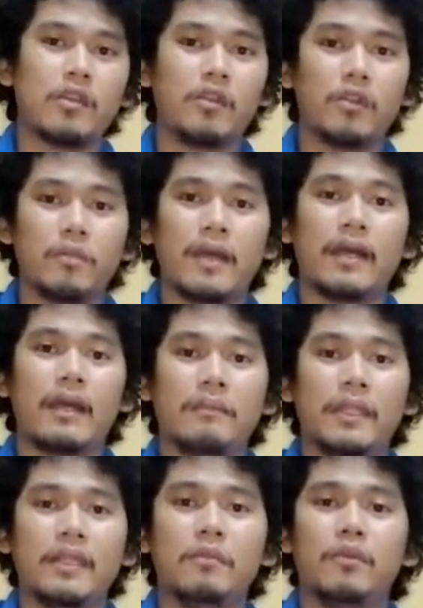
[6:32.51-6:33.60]
Siguro mga
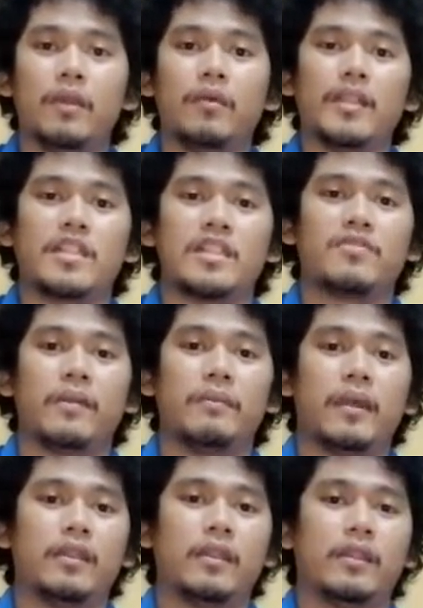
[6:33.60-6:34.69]
minimum na watts is
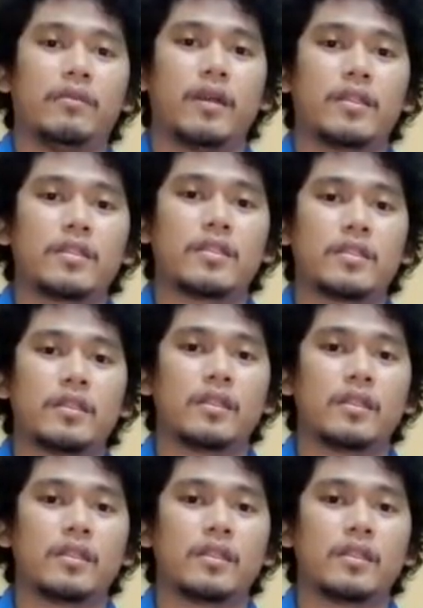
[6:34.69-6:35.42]
500 watts.